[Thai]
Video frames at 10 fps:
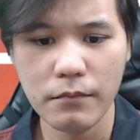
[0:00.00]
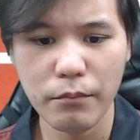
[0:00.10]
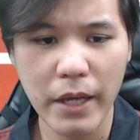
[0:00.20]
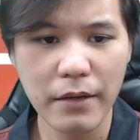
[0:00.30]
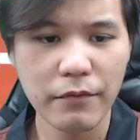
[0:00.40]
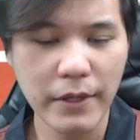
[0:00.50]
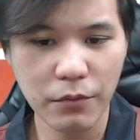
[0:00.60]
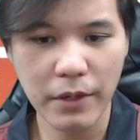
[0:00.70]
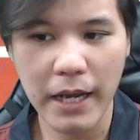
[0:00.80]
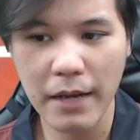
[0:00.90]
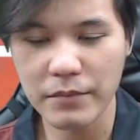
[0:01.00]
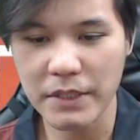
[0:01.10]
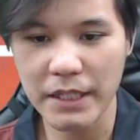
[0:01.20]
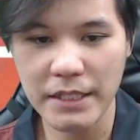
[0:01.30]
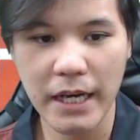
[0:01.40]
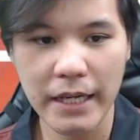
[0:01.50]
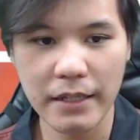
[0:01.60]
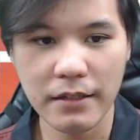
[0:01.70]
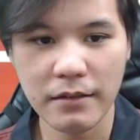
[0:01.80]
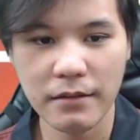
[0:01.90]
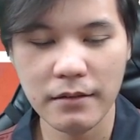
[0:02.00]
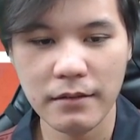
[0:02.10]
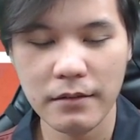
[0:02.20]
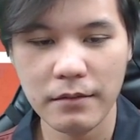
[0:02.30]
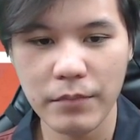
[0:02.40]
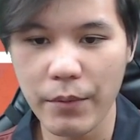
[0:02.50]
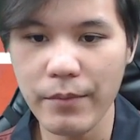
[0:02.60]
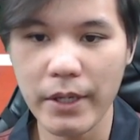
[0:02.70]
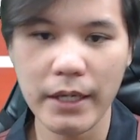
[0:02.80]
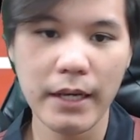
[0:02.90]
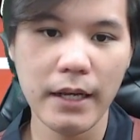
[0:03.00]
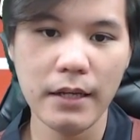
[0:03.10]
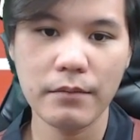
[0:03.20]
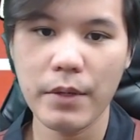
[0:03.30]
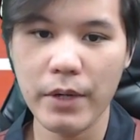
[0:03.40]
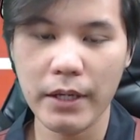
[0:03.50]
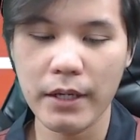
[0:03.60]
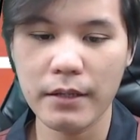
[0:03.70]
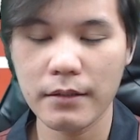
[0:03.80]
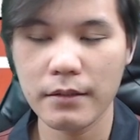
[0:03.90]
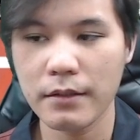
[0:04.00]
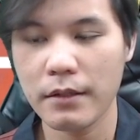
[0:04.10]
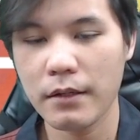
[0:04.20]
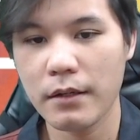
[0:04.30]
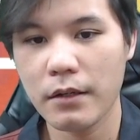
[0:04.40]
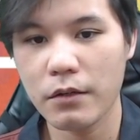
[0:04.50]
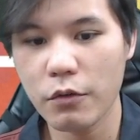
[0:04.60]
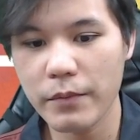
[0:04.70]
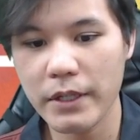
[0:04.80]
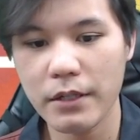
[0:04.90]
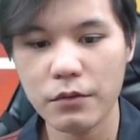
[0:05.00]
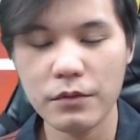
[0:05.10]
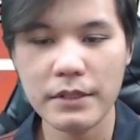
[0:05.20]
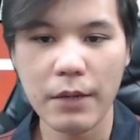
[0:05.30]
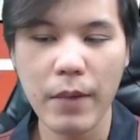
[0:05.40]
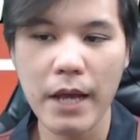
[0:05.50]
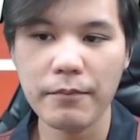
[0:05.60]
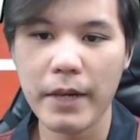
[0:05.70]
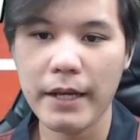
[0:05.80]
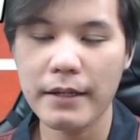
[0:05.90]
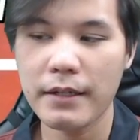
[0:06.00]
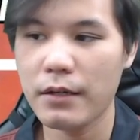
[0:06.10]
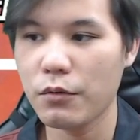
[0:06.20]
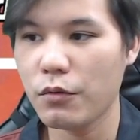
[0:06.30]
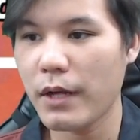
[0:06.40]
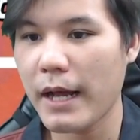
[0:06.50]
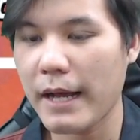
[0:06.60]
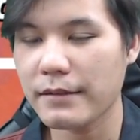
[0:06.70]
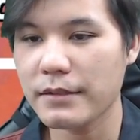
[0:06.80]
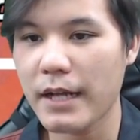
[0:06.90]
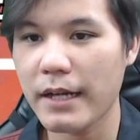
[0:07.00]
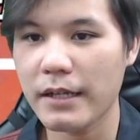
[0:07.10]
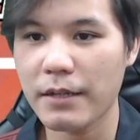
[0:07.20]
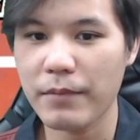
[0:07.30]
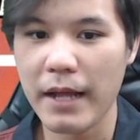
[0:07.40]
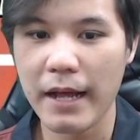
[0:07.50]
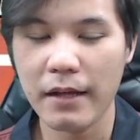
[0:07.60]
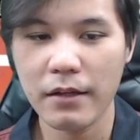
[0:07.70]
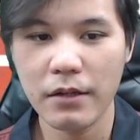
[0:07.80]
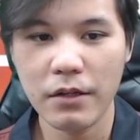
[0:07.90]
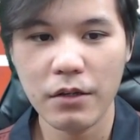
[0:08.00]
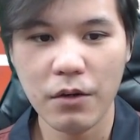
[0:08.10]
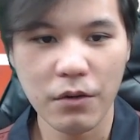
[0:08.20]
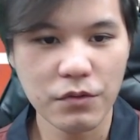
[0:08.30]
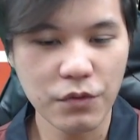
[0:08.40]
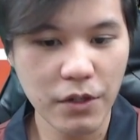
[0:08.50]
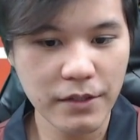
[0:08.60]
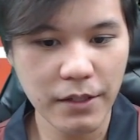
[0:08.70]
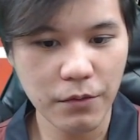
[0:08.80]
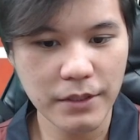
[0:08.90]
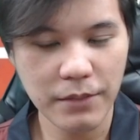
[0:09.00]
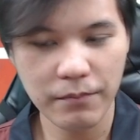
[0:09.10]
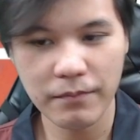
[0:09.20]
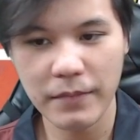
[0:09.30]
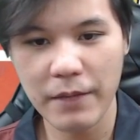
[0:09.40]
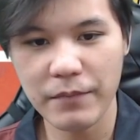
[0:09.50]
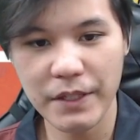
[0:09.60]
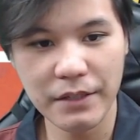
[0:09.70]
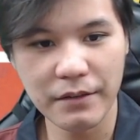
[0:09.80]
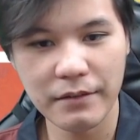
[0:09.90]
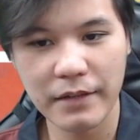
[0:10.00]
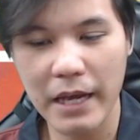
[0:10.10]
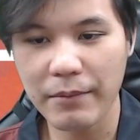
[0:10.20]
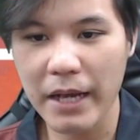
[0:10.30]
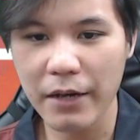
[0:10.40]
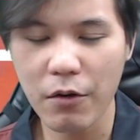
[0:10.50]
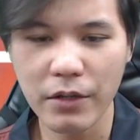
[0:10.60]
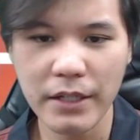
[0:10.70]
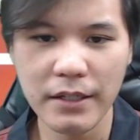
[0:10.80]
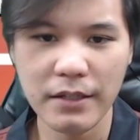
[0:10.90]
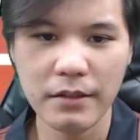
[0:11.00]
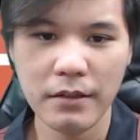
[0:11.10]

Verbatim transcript: เม็ดไฟตรงข้ามจะได้ใช้ มันไม่เหมือนกันนะ ไม่เหมือนกัน รูปนี้คุณสามารถไปเรียนรู้และหาซื้อได้ในตำราของสุดยอดเซียนนกกระจิบเล่มที่ 1 แอบขายของนิดนึง